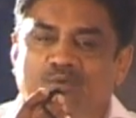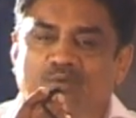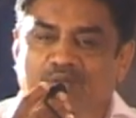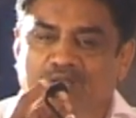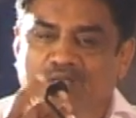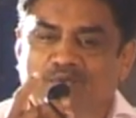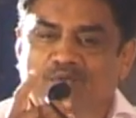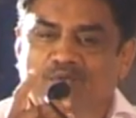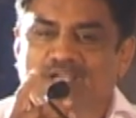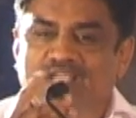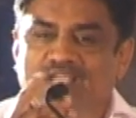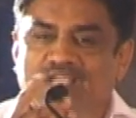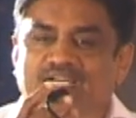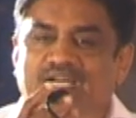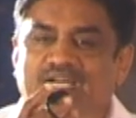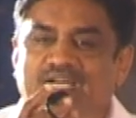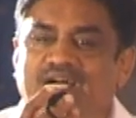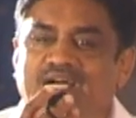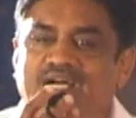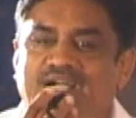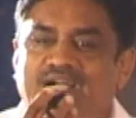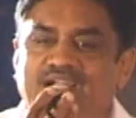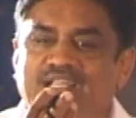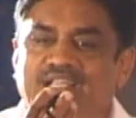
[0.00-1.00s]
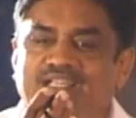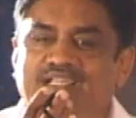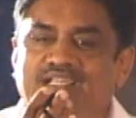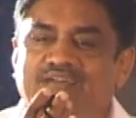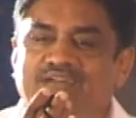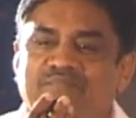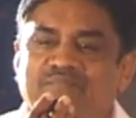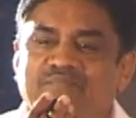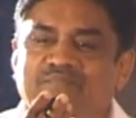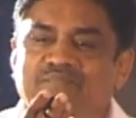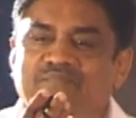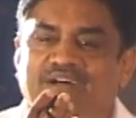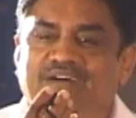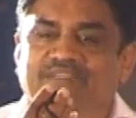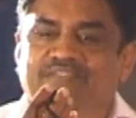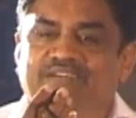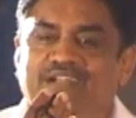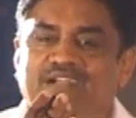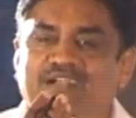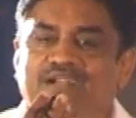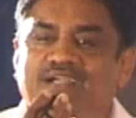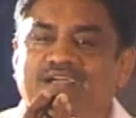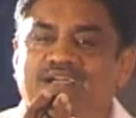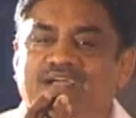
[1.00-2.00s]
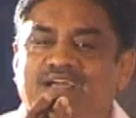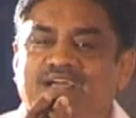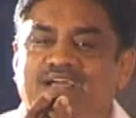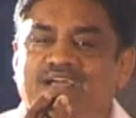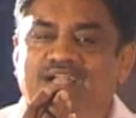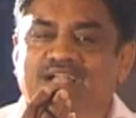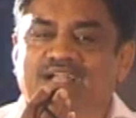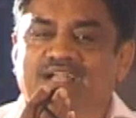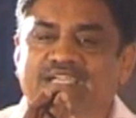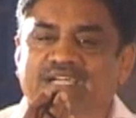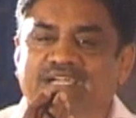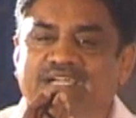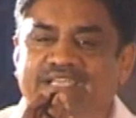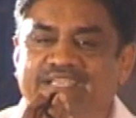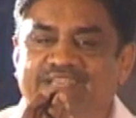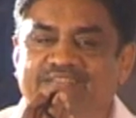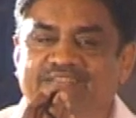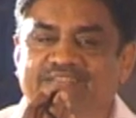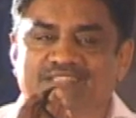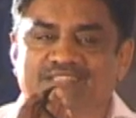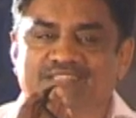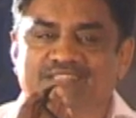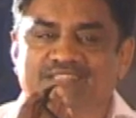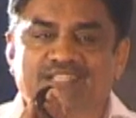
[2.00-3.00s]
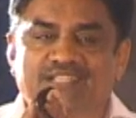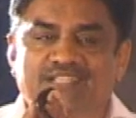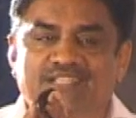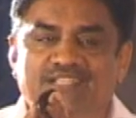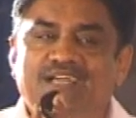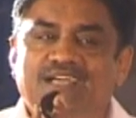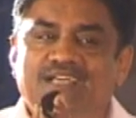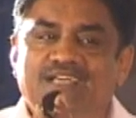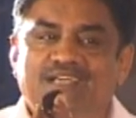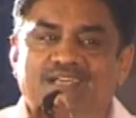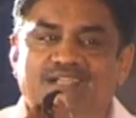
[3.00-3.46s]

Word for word: ஒரே ஒரு ராஜா அண்ணன் தான் அவர் ராஜா கையை வைத்ததில்லை